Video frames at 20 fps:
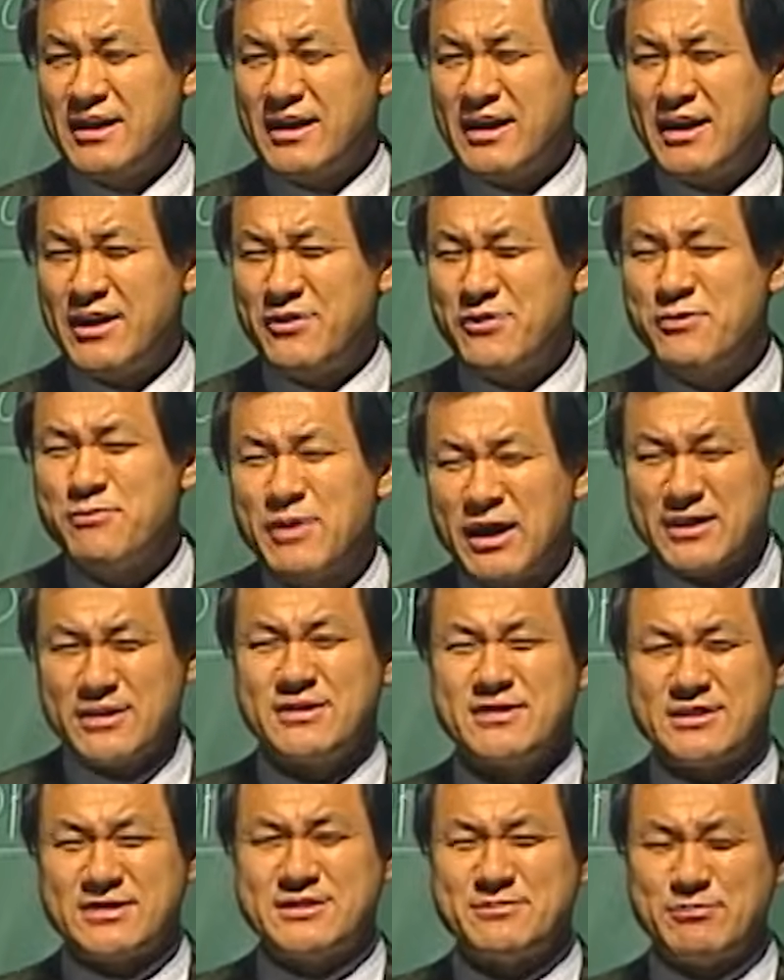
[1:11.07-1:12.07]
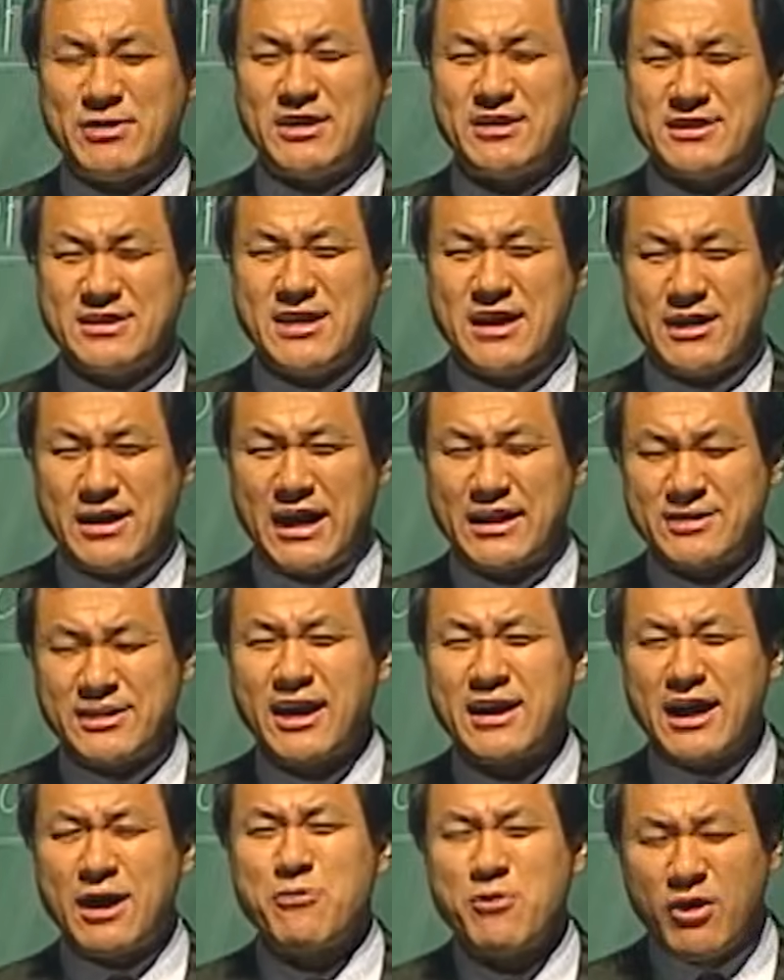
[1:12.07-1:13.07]
아우 막 정말 그냥
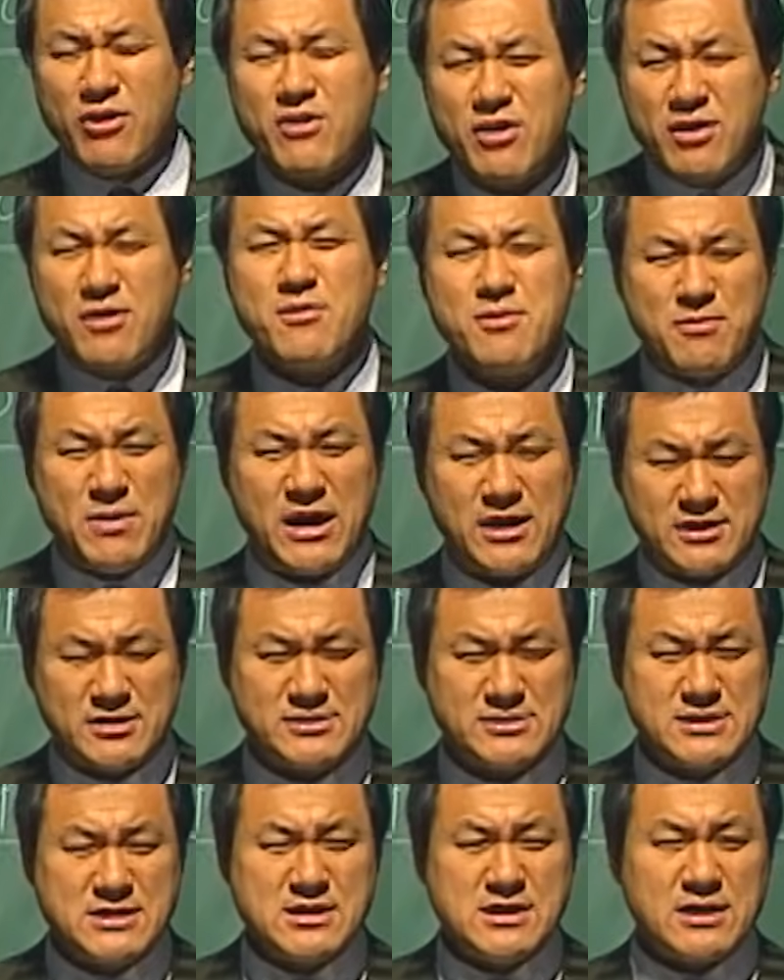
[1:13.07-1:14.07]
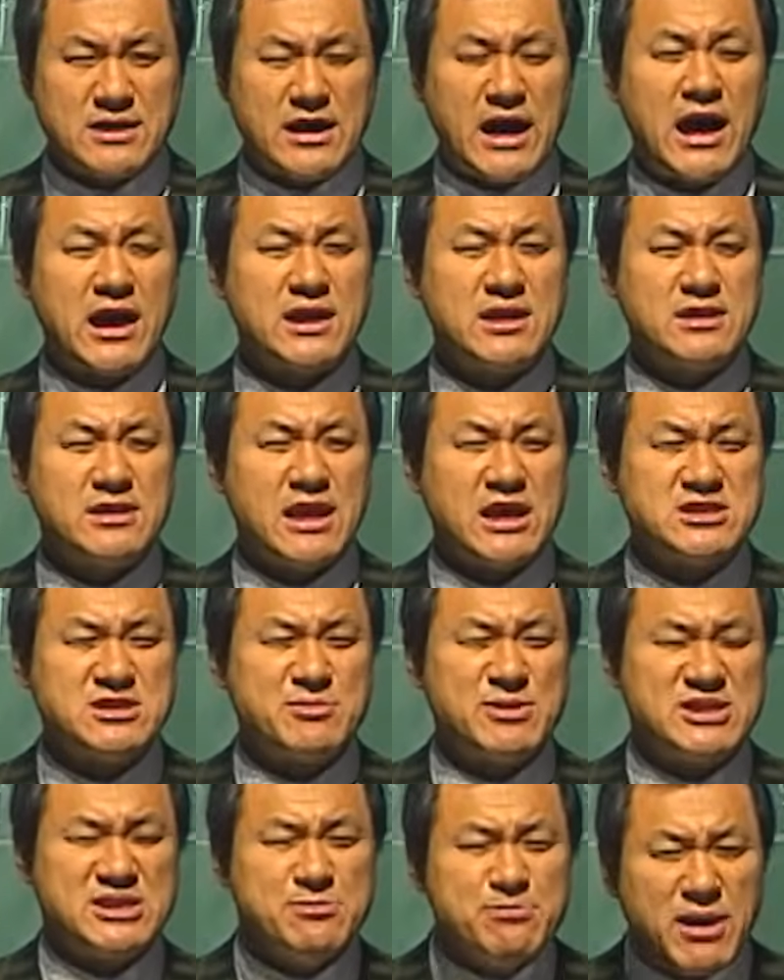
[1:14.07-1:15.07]
안타까워 막 가인 내 집에
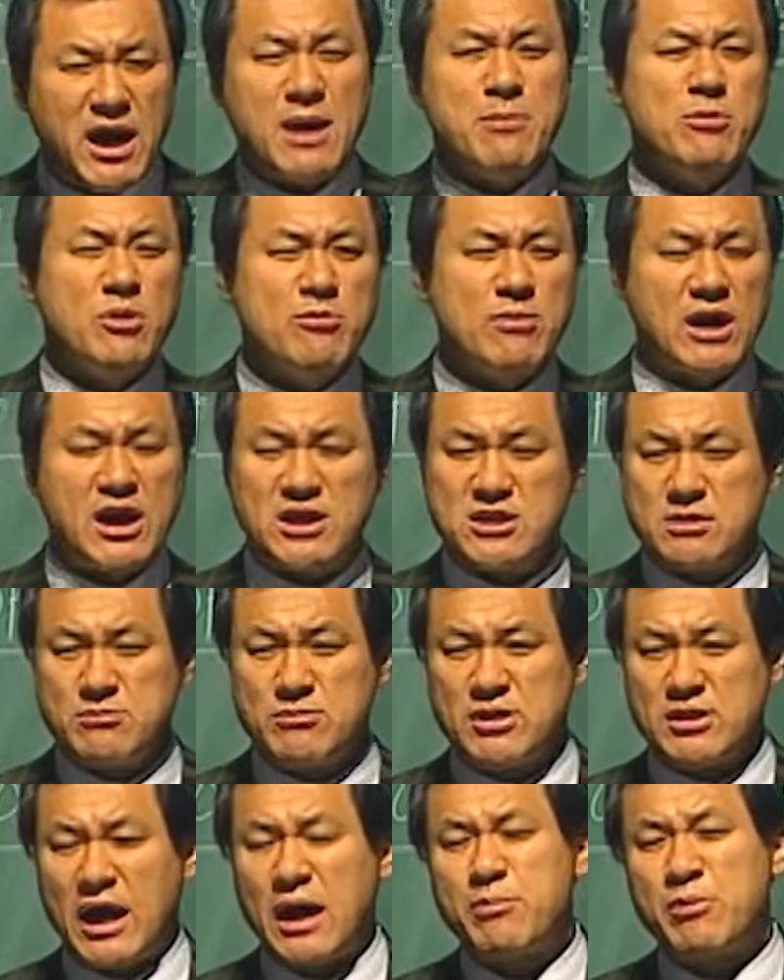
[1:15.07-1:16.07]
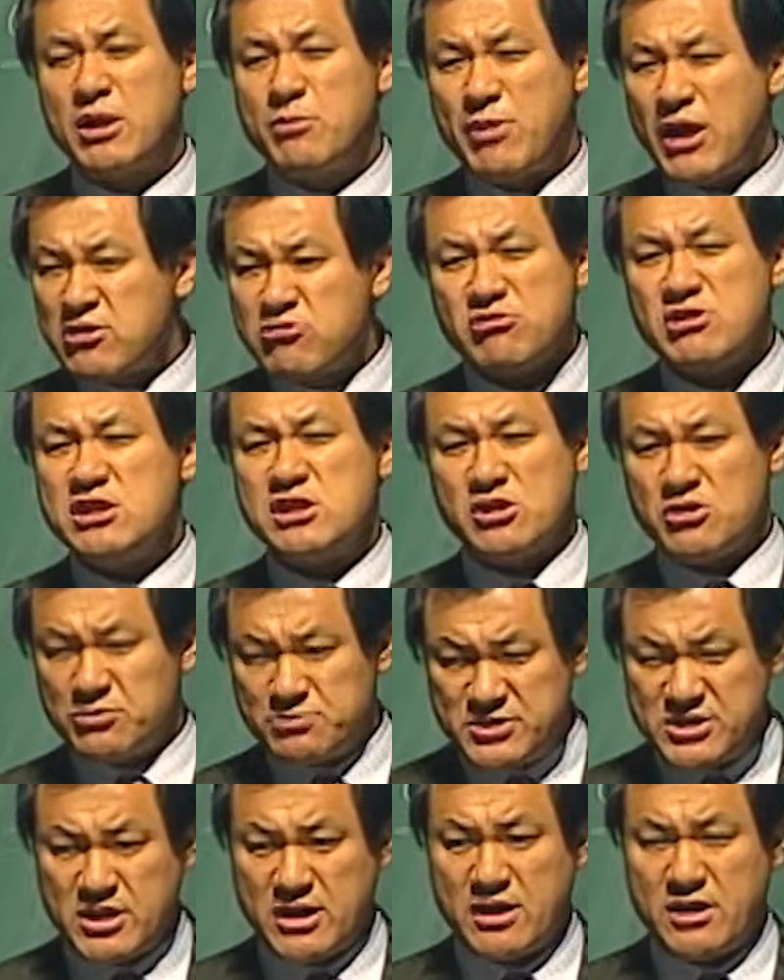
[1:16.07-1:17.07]
신방 한 번만 갔으면 아벨 패죽일 리가
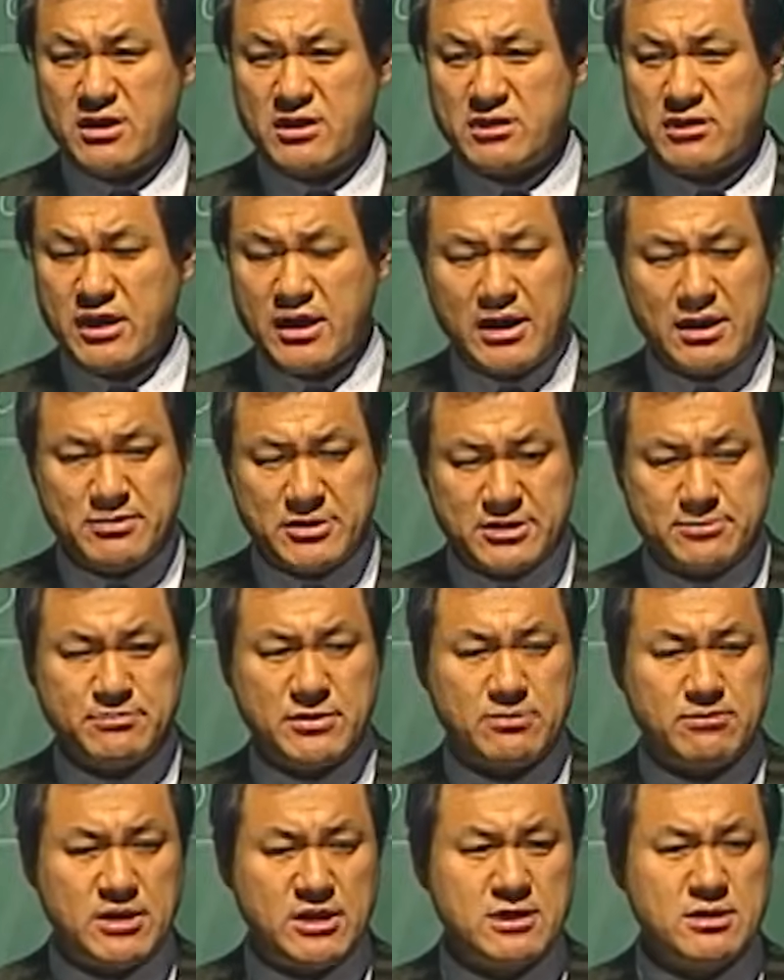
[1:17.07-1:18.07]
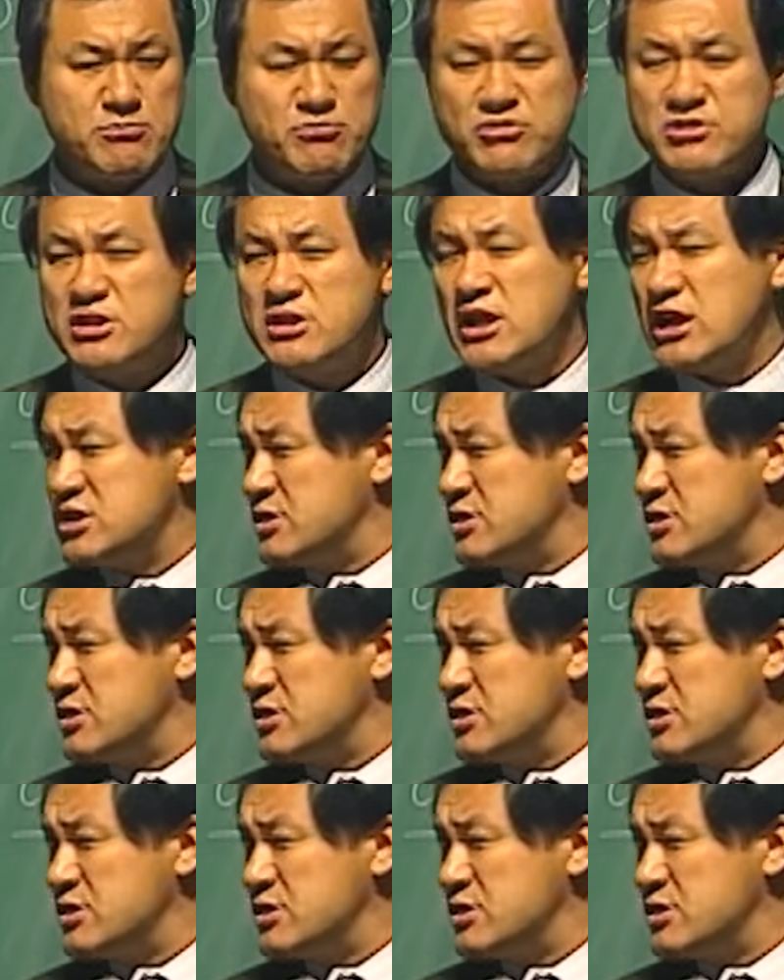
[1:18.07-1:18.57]
없지. 어? 네, 분인 나